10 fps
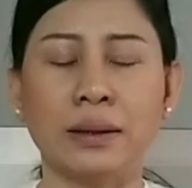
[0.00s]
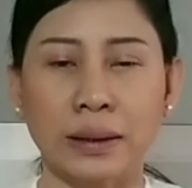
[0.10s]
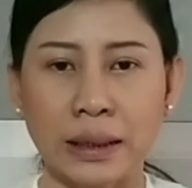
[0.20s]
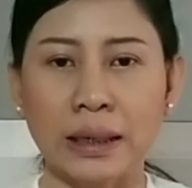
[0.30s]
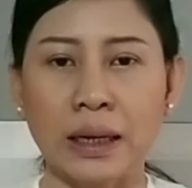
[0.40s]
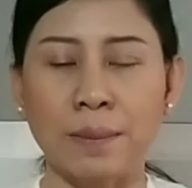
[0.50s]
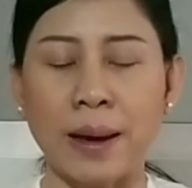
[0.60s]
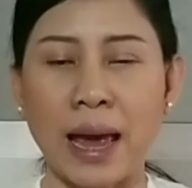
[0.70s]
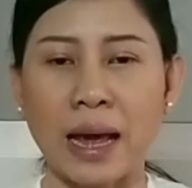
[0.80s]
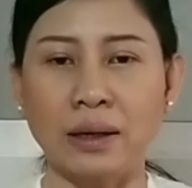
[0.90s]
สกินรี
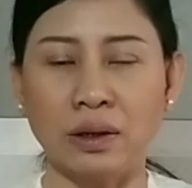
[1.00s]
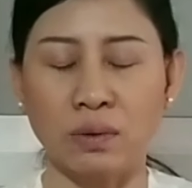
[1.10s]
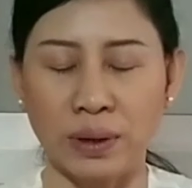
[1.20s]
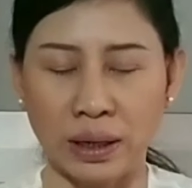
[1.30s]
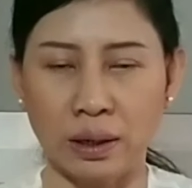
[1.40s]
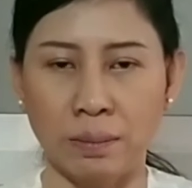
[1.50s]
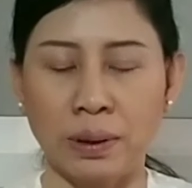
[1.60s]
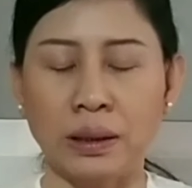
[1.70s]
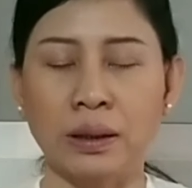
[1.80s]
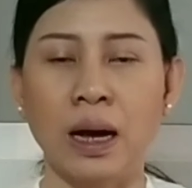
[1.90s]
แพร์หรือควีนเฮอร์
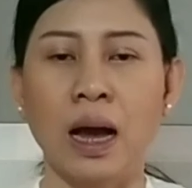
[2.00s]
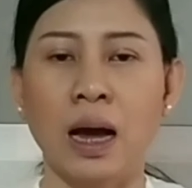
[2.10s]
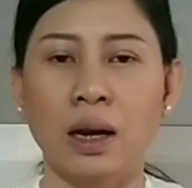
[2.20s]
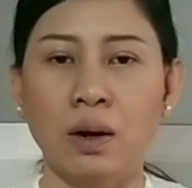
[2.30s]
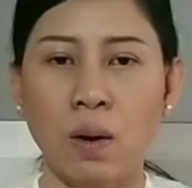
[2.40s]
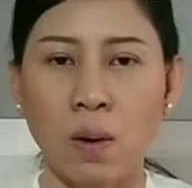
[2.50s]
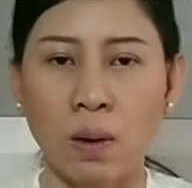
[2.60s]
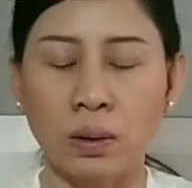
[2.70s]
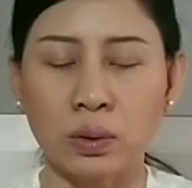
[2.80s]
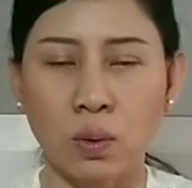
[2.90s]
เบอร์ลง
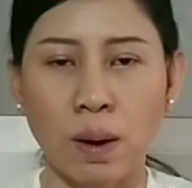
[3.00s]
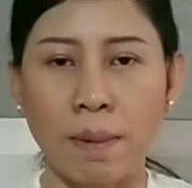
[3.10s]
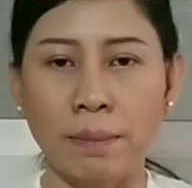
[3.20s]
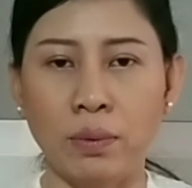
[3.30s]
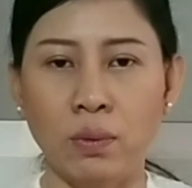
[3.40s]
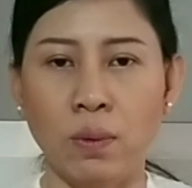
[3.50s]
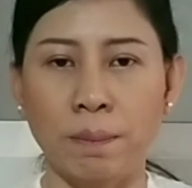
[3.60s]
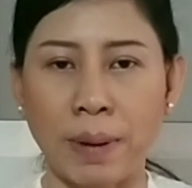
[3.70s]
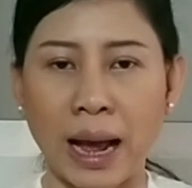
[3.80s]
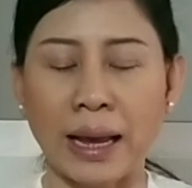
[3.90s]
ตัวบำรุง
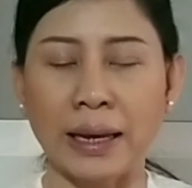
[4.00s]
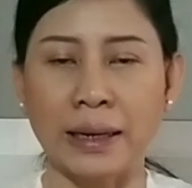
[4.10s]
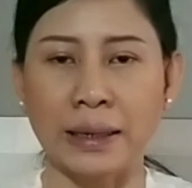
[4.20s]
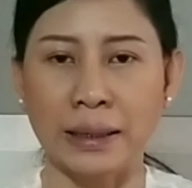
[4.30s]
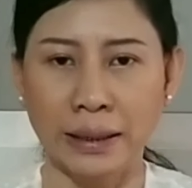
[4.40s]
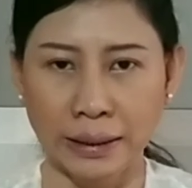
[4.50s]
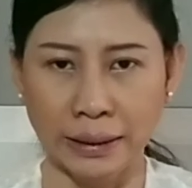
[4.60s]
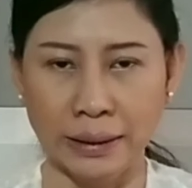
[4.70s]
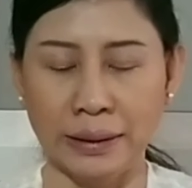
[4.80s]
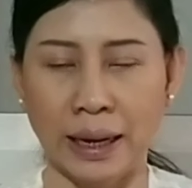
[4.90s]
ไป
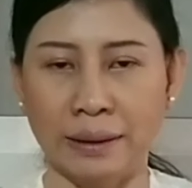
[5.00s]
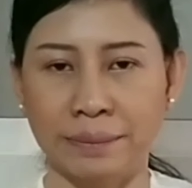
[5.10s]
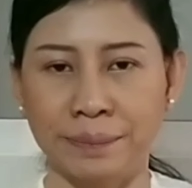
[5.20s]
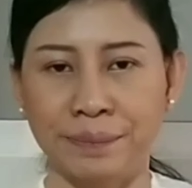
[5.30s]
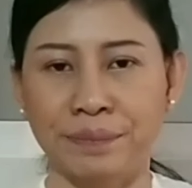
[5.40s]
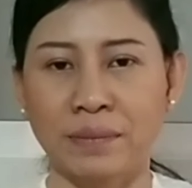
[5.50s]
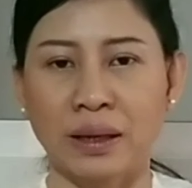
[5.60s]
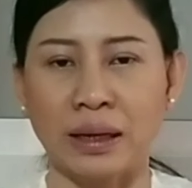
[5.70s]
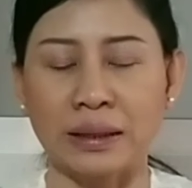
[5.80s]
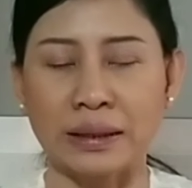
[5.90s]
1เดือน
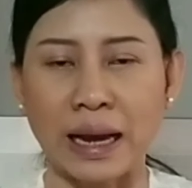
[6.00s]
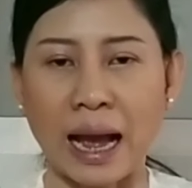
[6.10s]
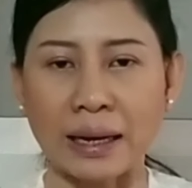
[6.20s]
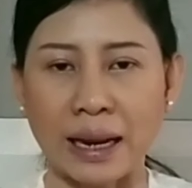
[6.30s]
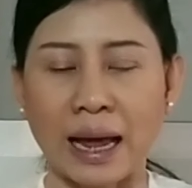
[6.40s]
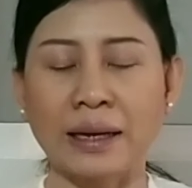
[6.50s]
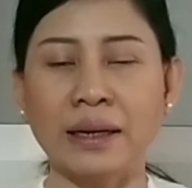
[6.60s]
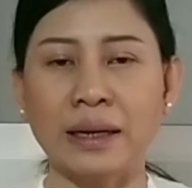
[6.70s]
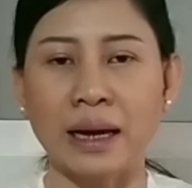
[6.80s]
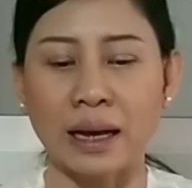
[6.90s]
จากนั้น
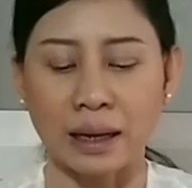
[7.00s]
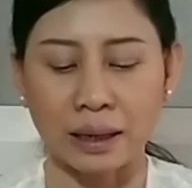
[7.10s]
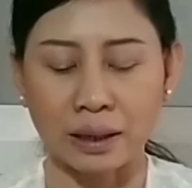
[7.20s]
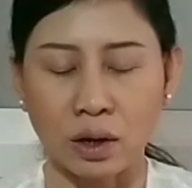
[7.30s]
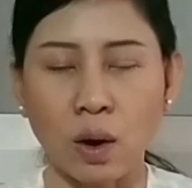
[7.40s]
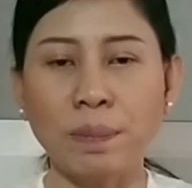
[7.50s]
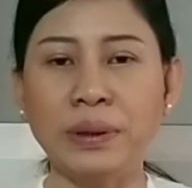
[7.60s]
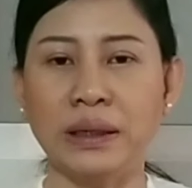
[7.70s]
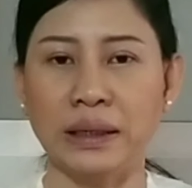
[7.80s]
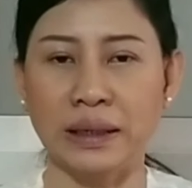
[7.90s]
ครบ
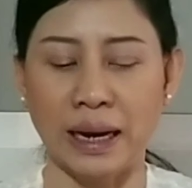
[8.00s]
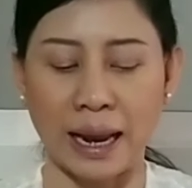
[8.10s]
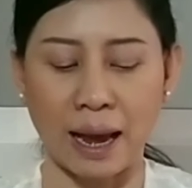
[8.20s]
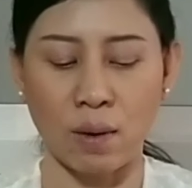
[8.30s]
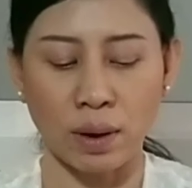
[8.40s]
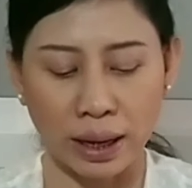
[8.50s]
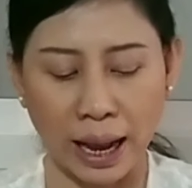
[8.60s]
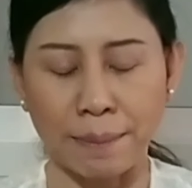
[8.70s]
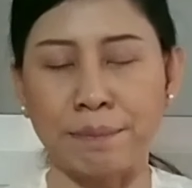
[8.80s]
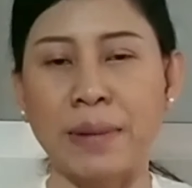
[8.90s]
1เดือนแล้ว
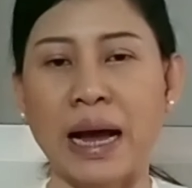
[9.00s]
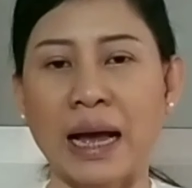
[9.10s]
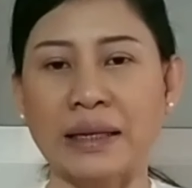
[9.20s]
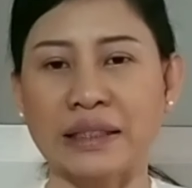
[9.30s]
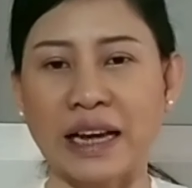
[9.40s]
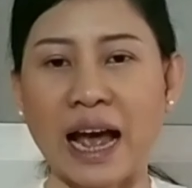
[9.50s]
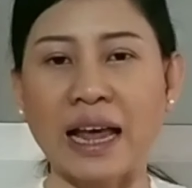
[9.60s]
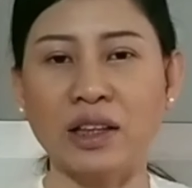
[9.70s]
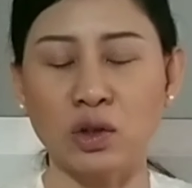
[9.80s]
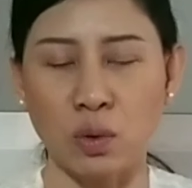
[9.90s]
กลับมาใช้
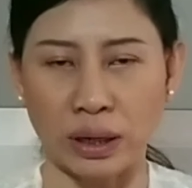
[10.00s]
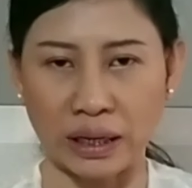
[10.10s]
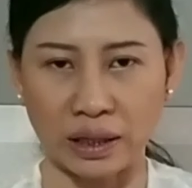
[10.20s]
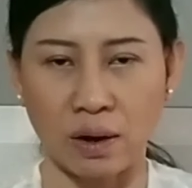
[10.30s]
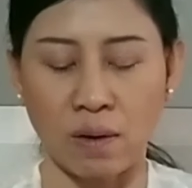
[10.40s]
ตัวนี้